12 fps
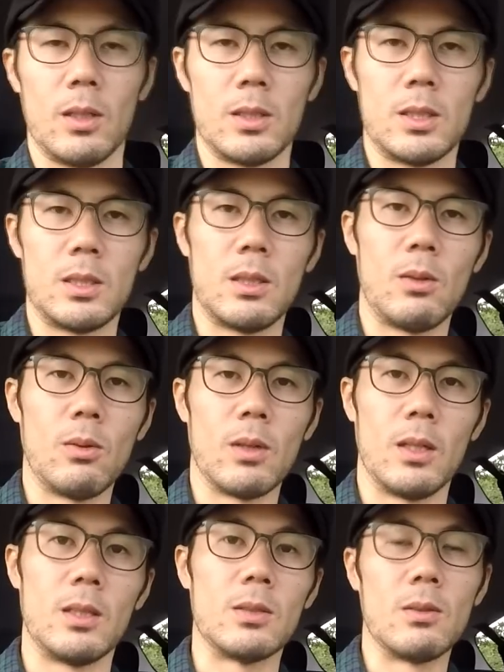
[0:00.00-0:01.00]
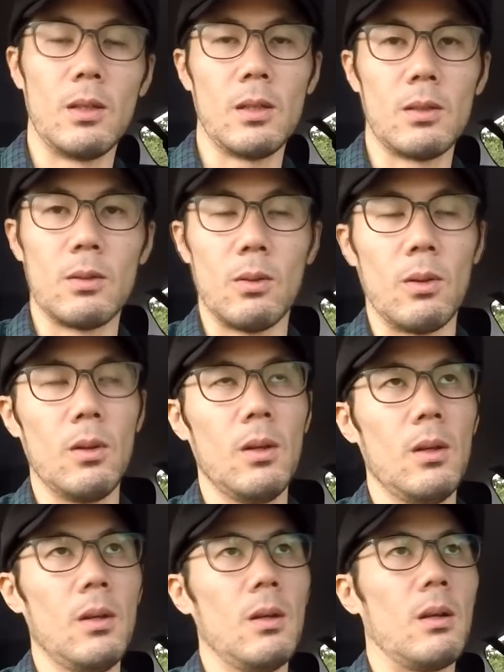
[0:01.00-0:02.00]
話しした方がいいですよねきっと。
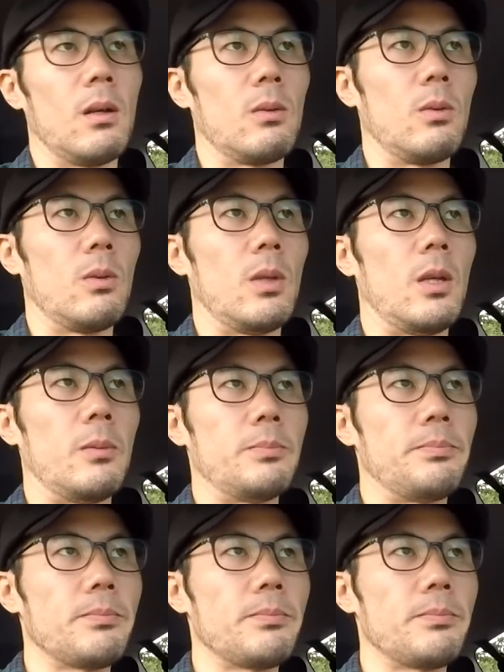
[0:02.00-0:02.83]
あのね